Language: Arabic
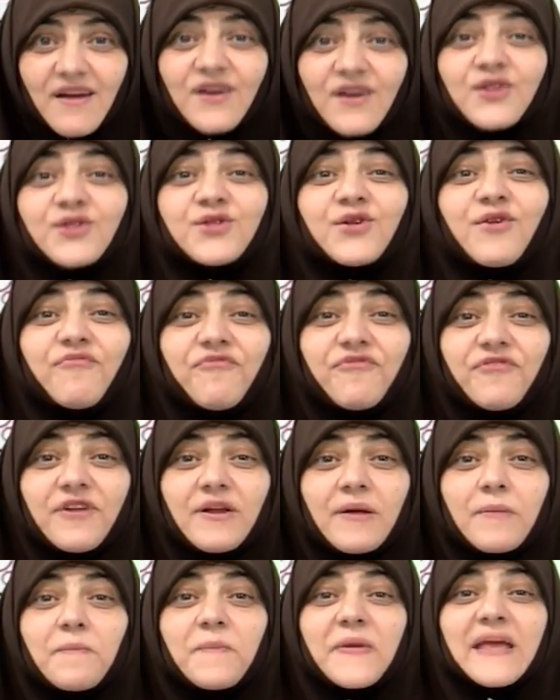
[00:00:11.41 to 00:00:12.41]
الطفل
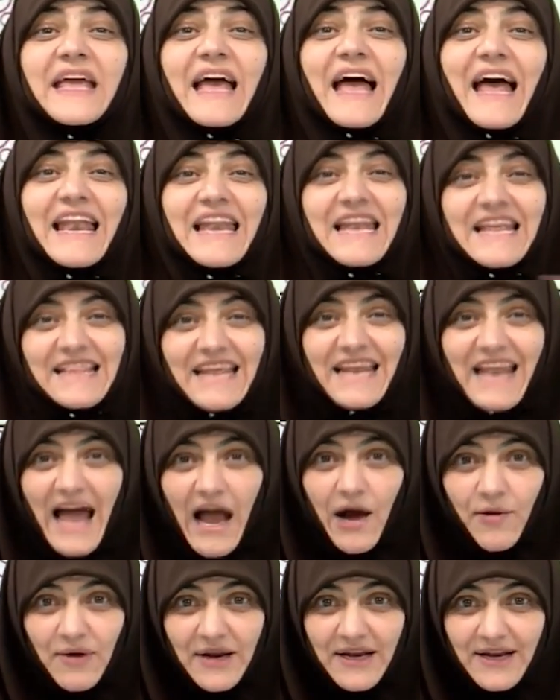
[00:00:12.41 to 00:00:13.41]
بيقلد اللي
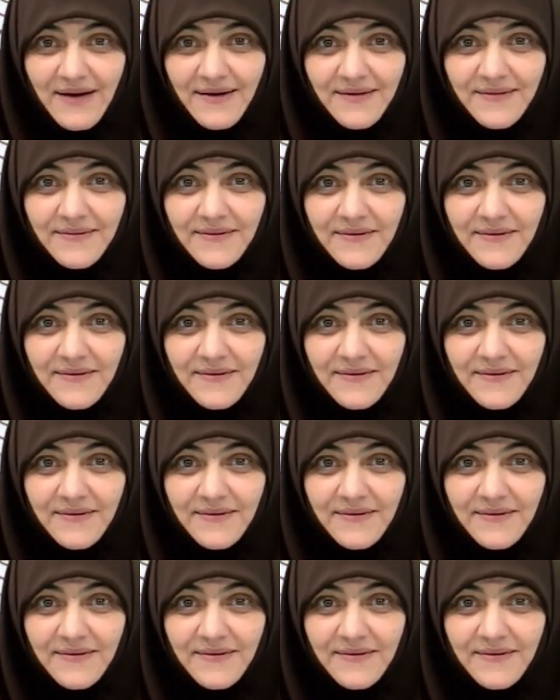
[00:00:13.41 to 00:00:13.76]
حواليه